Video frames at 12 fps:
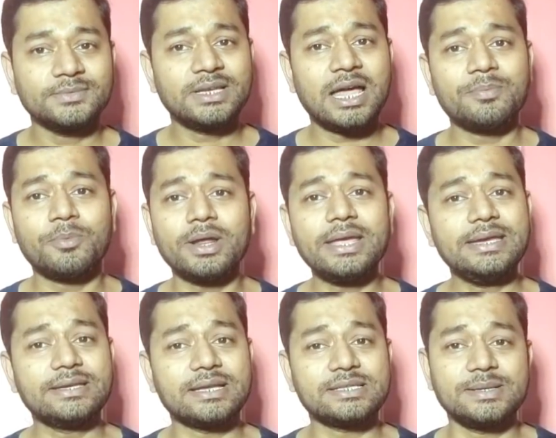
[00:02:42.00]
তারপরে
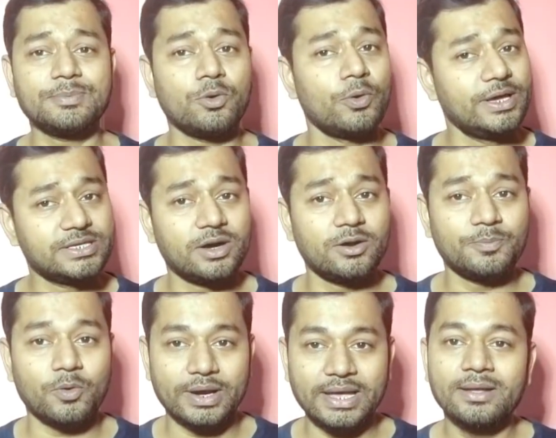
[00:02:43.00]
ইন্টার্নশিপ হয়ে যাওয়ার
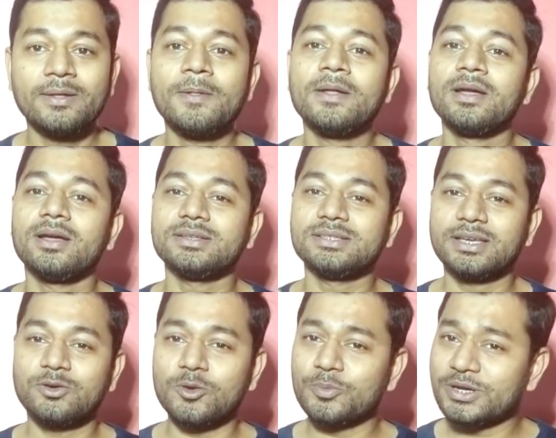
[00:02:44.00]
পরে যে
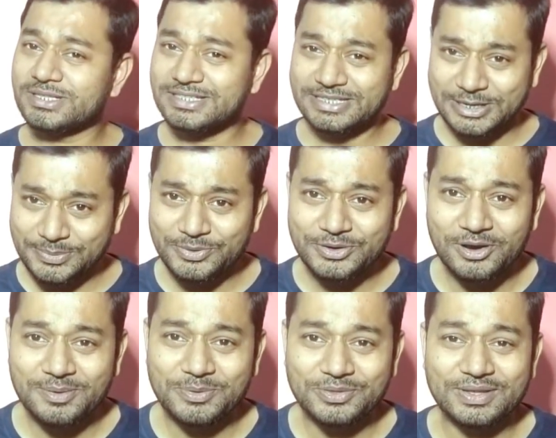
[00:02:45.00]
কনভোকেশন সেরিমনি
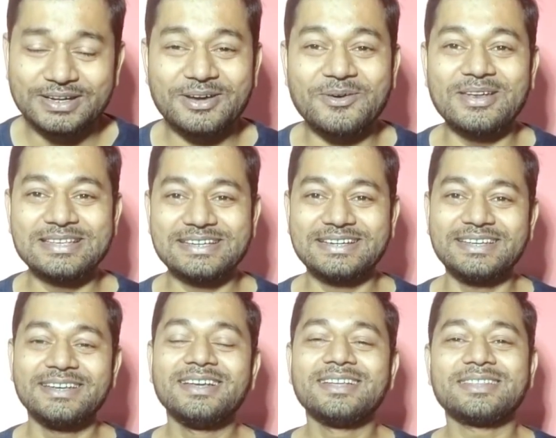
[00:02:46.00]
হয় প্রত্যেকটা কলেজেরই
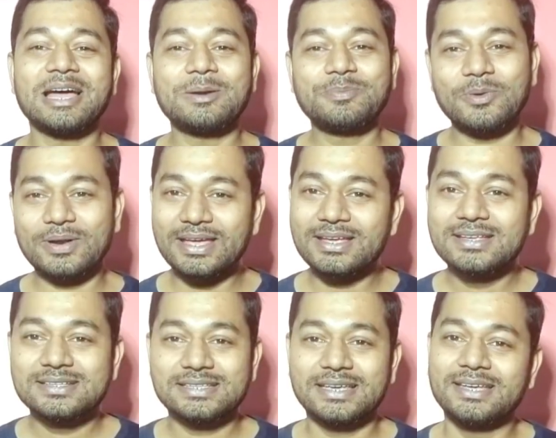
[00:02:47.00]
তারপরে
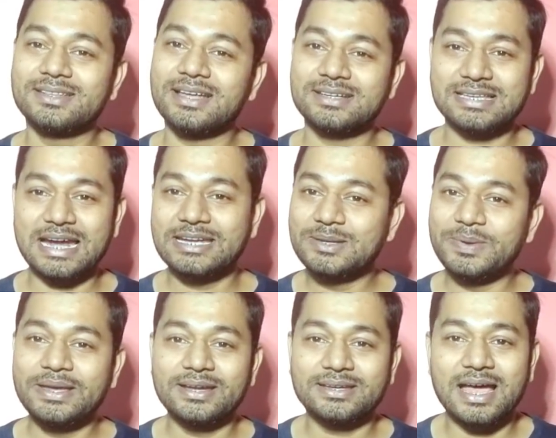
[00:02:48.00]
সে তার
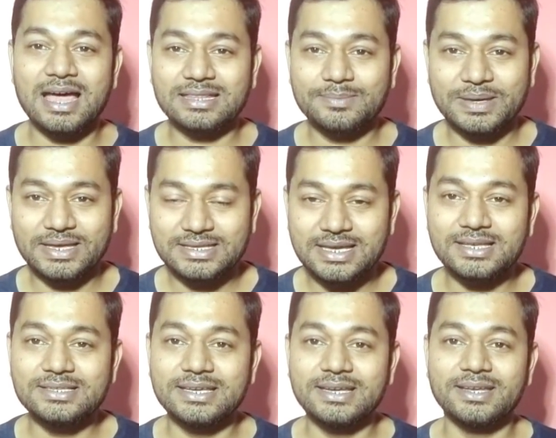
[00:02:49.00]
সার্টিফিকেটটা হাতে পেয়ে যায়
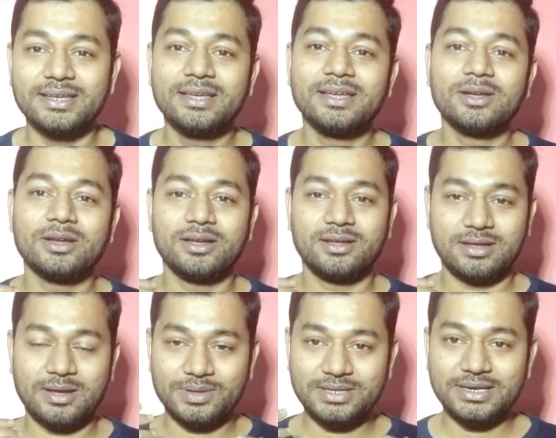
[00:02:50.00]
যে
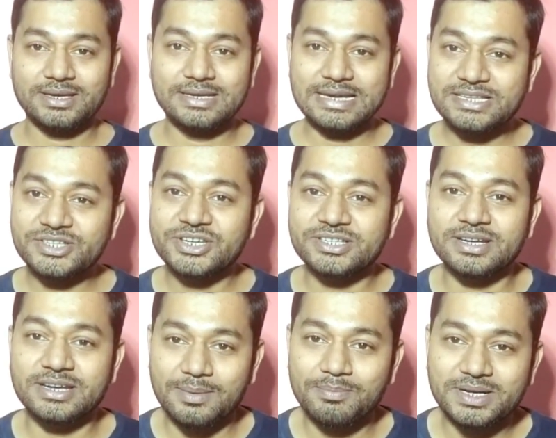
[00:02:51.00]
আমাদের
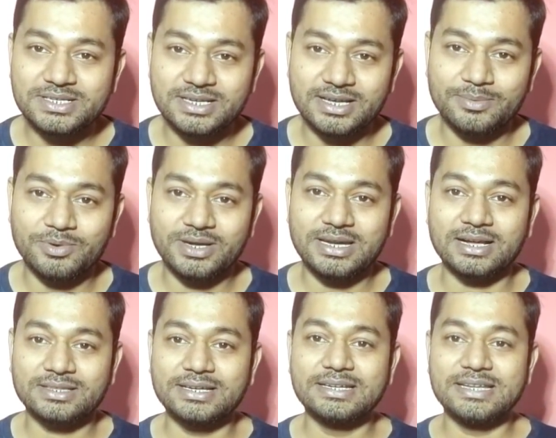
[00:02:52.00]
রেজিস্ট্রেশন নাম্বার যেটাকে বলে
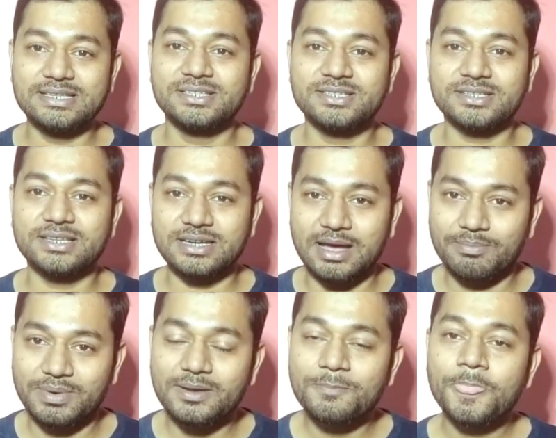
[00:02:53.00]
ডাক্তারি রেজিস্ট্রেশন
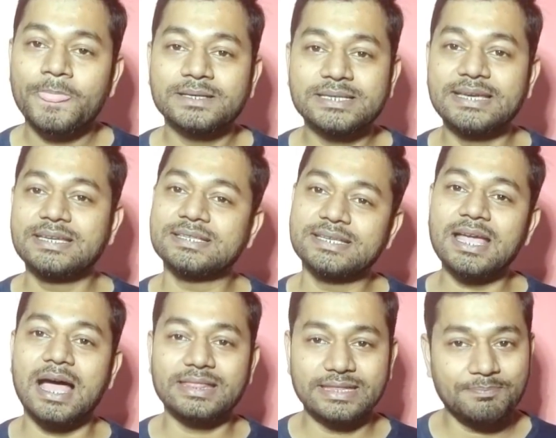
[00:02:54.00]
নাম্বার সেইটা সে
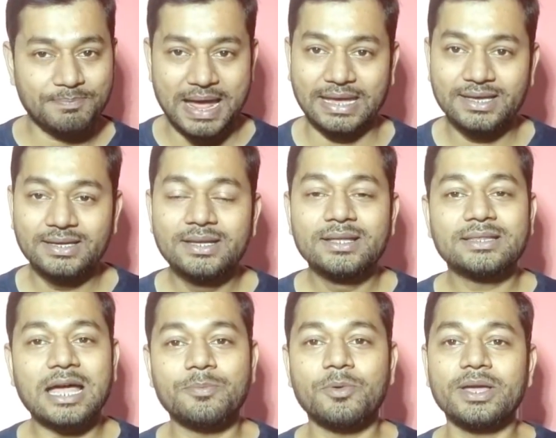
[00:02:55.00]
হাতে পায়
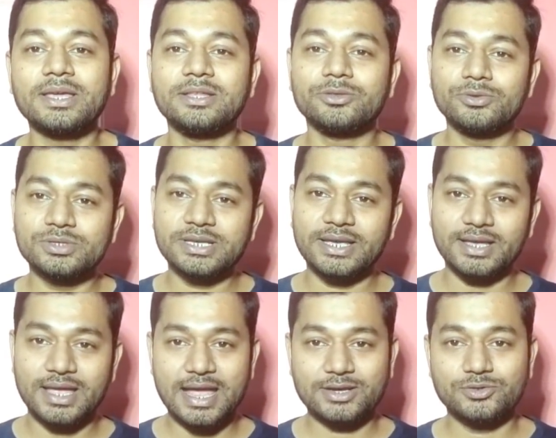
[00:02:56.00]
তারপরে কিন্তু সে
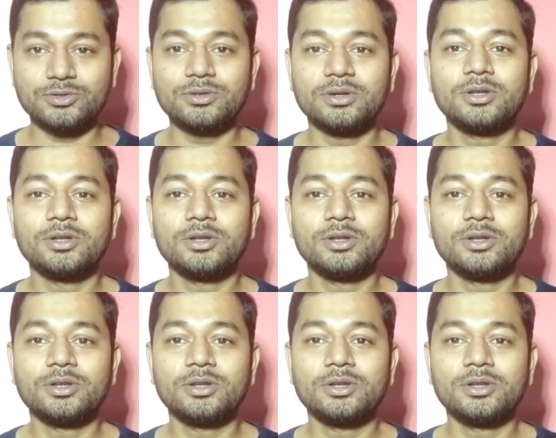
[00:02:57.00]
একজন